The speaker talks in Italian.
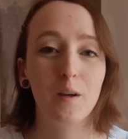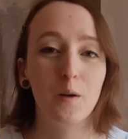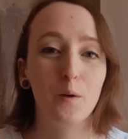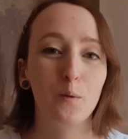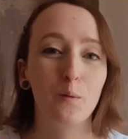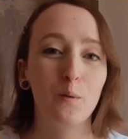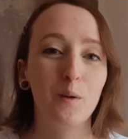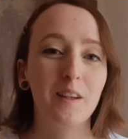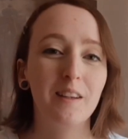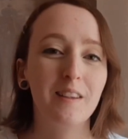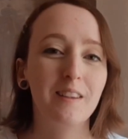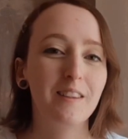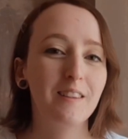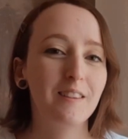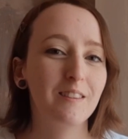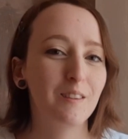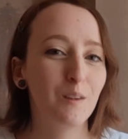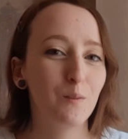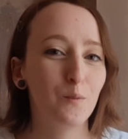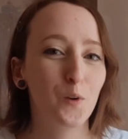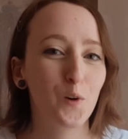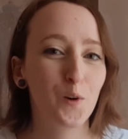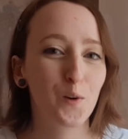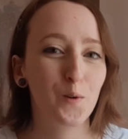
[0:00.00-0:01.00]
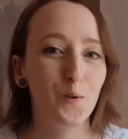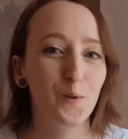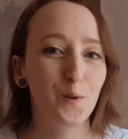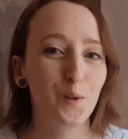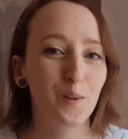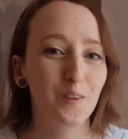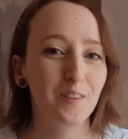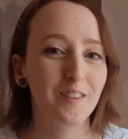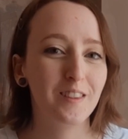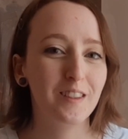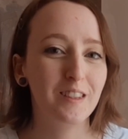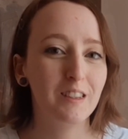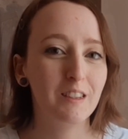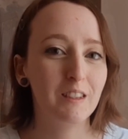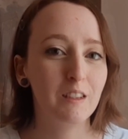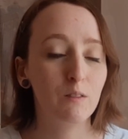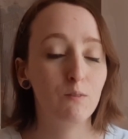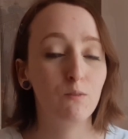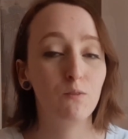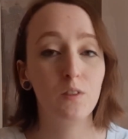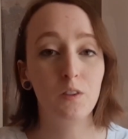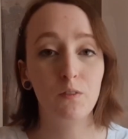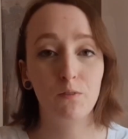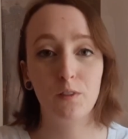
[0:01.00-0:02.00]
Quindi se vi ho incuriositi
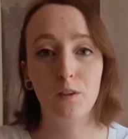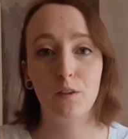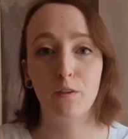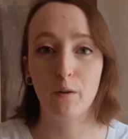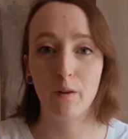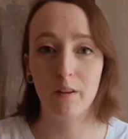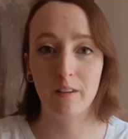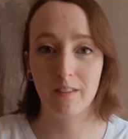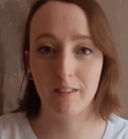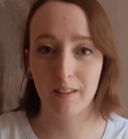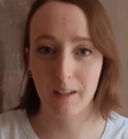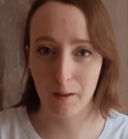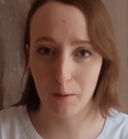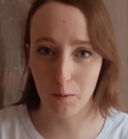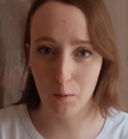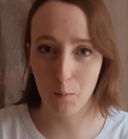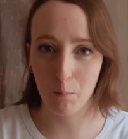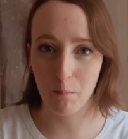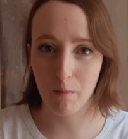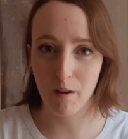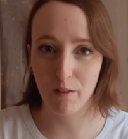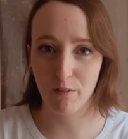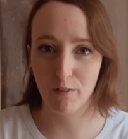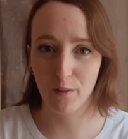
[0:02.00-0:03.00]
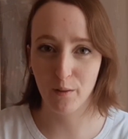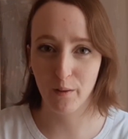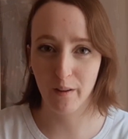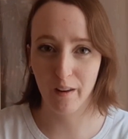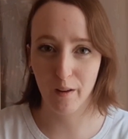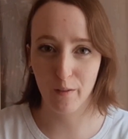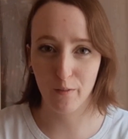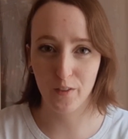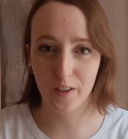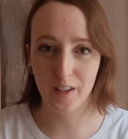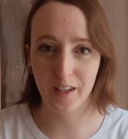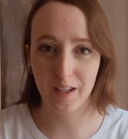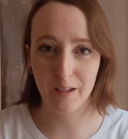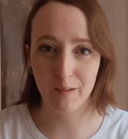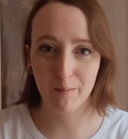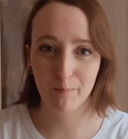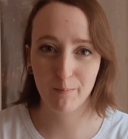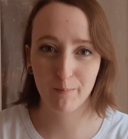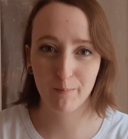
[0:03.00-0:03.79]
vi invito a restare con me fino alla fine.